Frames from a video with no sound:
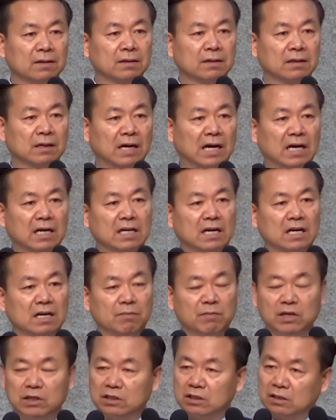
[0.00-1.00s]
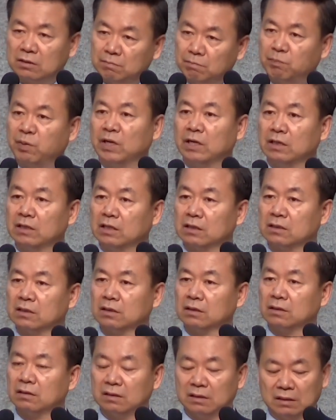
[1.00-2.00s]
하나님의 심판의
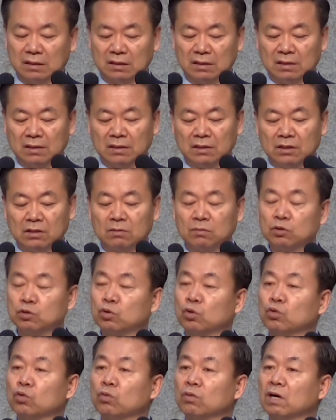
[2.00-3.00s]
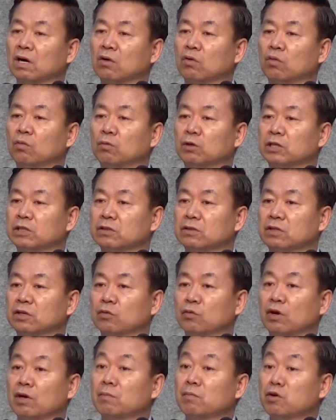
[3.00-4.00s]
대상이에요. 여러분 소돔과 고모라 성이
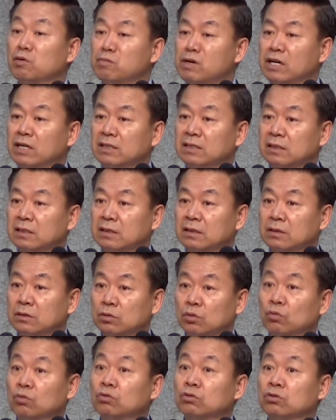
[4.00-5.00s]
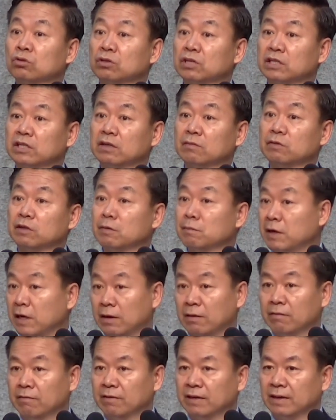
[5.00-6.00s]
왜 멸망한 줄 알아요? 동성애 때문에
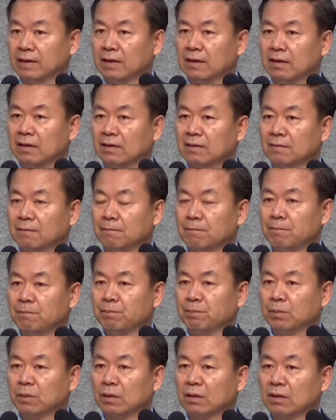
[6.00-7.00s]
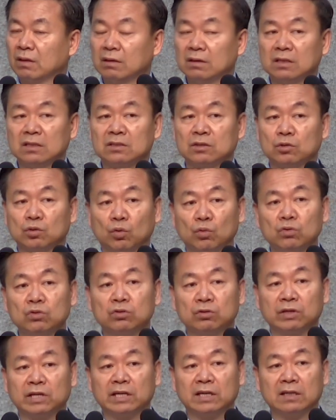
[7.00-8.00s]
망한 거야. 그래서
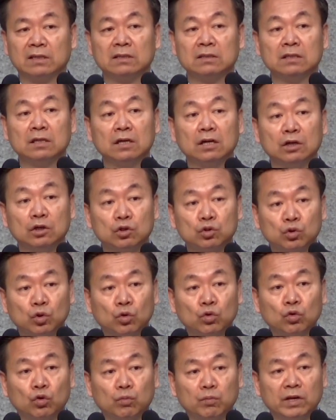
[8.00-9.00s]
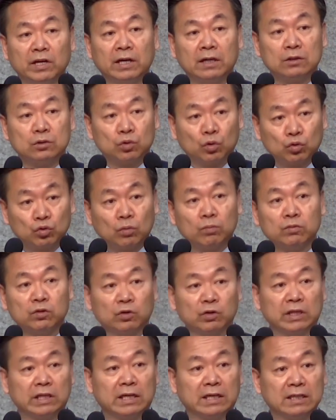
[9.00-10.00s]
동성애라는 소돔이가
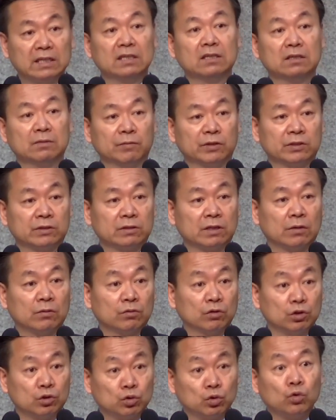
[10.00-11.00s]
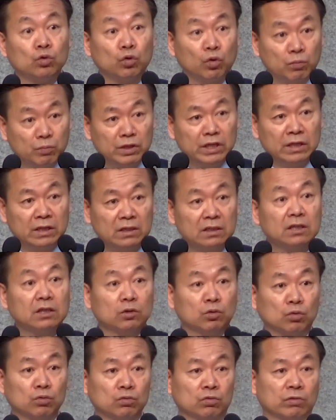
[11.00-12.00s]
소돔성이라는 이름에서 나온 거예요. 소돔이 그게
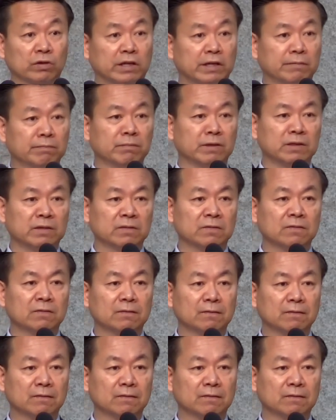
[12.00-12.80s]
동성애란 말이요